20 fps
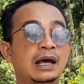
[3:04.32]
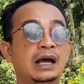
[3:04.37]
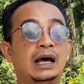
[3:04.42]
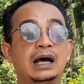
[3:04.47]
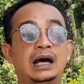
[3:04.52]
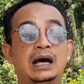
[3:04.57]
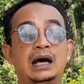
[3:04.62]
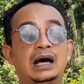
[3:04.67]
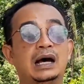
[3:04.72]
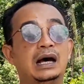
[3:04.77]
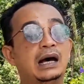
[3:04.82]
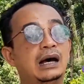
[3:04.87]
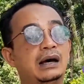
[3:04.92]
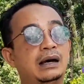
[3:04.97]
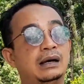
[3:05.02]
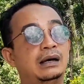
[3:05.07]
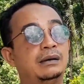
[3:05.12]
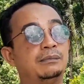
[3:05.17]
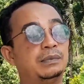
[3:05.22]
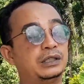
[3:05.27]
Uh,
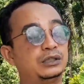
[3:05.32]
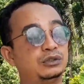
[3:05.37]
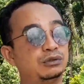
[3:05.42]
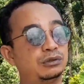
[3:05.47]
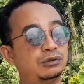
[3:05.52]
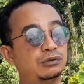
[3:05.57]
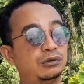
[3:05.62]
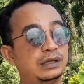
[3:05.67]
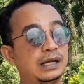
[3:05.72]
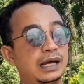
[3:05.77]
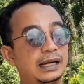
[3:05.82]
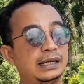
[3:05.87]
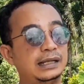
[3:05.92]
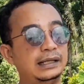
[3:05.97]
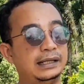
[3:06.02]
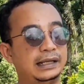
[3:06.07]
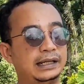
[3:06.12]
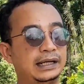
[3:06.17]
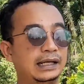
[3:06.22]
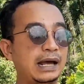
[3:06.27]
pecut kuda
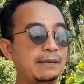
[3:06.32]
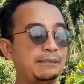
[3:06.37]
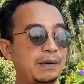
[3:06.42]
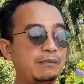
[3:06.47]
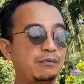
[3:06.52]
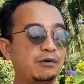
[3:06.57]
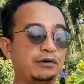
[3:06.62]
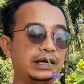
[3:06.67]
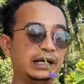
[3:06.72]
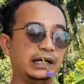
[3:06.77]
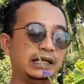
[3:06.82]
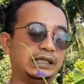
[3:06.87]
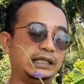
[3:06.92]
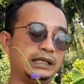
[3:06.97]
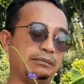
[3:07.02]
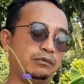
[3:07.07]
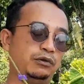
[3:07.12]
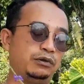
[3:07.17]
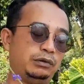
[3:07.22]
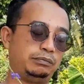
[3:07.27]
ini kenapa mungkin
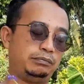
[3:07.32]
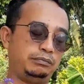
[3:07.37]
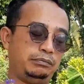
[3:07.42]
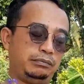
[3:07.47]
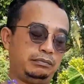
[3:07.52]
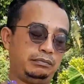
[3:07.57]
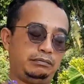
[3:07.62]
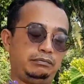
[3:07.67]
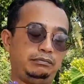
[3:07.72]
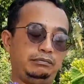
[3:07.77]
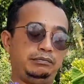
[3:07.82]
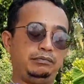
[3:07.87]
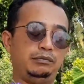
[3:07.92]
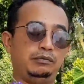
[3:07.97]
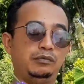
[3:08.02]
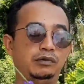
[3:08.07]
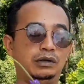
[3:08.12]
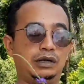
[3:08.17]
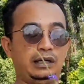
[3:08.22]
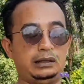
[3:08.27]
disebut
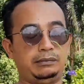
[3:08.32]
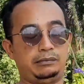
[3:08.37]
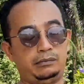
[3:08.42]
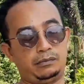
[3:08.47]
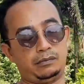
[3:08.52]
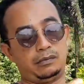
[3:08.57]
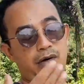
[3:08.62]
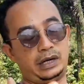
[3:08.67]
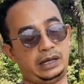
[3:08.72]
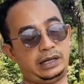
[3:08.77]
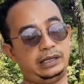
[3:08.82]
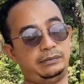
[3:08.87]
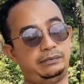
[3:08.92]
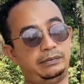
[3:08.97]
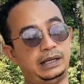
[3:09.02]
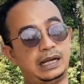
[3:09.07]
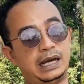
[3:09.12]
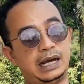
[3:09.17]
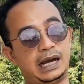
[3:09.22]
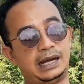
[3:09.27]
boleh
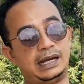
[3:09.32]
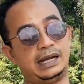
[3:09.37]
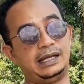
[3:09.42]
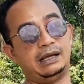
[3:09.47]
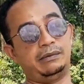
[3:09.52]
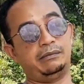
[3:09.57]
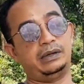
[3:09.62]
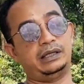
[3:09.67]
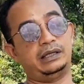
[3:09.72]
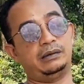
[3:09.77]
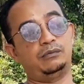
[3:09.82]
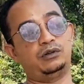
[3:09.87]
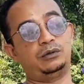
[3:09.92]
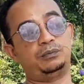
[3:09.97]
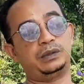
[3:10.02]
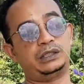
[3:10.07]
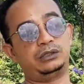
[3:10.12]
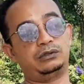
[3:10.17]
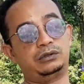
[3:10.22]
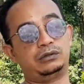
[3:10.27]
dibilang ada yang menyebut
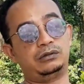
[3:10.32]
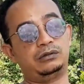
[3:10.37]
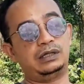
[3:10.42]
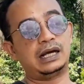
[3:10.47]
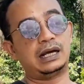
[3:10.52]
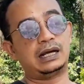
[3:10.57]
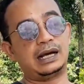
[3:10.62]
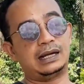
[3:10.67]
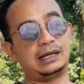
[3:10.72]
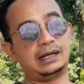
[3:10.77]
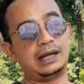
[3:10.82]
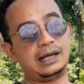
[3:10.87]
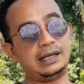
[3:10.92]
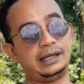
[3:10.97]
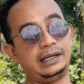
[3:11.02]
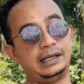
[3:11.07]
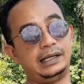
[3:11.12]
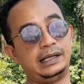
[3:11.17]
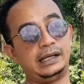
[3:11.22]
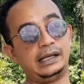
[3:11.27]
pecut kuda karena
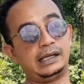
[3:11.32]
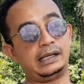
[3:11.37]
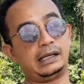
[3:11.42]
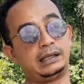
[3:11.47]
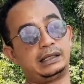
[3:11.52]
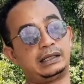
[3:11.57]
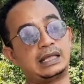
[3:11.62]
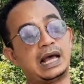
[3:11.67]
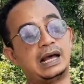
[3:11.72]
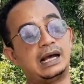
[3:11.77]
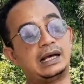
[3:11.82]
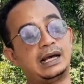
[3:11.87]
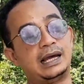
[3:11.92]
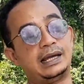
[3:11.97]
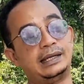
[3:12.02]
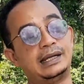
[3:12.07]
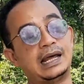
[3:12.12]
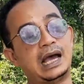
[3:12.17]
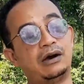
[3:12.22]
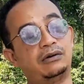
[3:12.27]
ini
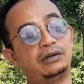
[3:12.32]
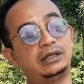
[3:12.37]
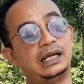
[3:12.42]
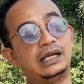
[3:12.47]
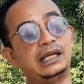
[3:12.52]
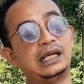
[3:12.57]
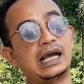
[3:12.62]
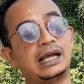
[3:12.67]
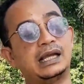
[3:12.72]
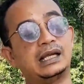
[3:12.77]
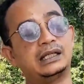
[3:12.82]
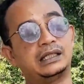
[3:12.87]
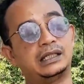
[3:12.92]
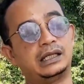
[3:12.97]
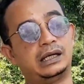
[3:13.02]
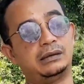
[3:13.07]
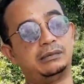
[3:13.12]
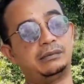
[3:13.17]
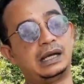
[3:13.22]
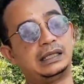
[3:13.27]
tangkai daunnya ini kayak
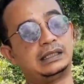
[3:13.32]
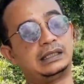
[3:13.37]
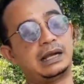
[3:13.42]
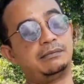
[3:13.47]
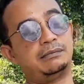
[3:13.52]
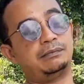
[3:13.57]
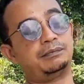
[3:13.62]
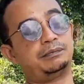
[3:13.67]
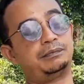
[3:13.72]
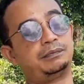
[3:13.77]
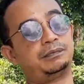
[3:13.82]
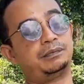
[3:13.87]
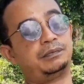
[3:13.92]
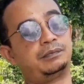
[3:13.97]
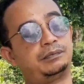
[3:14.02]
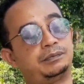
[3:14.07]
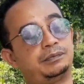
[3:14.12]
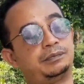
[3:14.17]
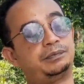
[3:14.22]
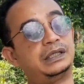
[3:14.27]
semacam
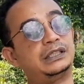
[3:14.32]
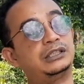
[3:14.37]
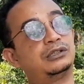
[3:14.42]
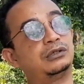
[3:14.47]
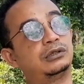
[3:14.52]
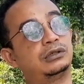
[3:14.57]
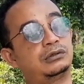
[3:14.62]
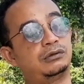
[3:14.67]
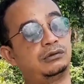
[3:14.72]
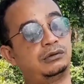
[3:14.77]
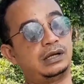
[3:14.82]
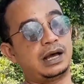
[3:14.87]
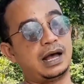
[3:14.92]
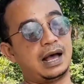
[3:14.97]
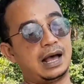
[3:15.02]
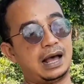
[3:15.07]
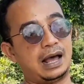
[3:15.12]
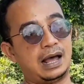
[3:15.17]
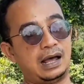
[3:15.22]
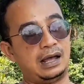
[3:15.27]
pecut
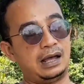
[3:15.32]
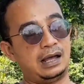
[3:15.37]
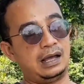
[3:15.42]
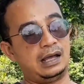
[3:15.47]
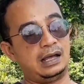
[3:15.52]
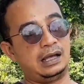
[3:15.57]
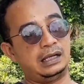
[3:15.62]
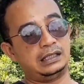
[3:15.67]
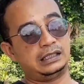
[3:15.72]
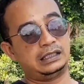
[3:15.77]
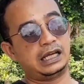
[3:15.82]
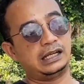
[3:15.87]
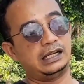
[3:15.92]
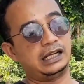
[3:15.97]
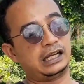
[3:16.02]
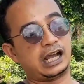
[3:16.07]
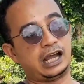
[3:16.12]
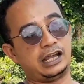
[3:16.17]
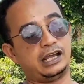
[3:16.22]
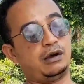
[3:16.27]
kuda.
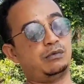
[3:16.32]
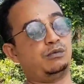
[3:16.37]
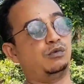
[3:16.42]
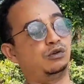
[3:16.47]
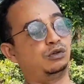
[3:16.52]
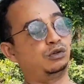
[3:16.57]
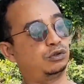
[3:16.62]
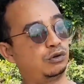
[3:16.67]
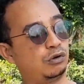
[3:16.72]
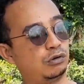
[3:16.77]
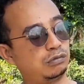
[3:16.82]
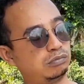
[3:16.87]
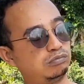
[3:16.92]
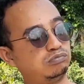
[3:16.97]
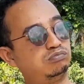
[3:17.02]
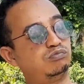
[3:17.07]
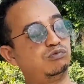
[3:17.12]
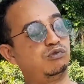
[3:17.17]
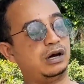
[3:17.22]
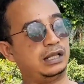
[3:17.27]
Jadi kayak untuk
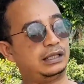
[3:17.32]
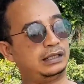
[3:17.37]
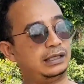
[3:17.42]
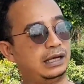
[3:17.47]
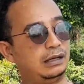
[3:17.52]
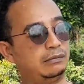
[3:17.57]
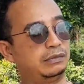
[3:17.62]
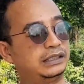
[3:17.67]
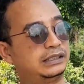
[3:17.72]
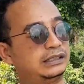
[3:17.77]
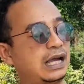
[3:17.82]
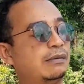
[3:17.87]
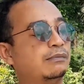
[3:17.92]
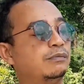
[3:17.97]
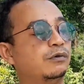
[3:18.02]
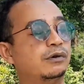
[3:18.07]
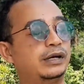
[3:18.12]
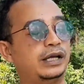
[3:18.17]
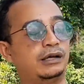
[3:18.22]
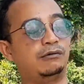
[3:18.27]
buat yang
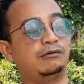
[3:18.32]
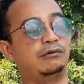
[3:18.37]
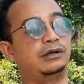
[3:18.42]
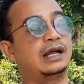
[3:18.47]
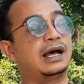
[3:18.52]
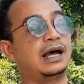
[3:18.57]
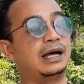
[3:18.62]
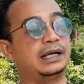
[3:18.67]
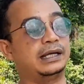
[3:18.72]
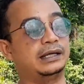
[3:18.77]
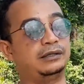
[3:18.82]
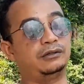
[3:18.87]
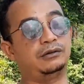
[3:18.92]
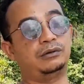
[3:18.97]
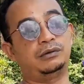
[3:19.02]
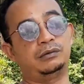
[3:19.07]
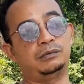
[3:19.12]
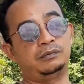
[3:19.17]
mencampuki kuda gitu.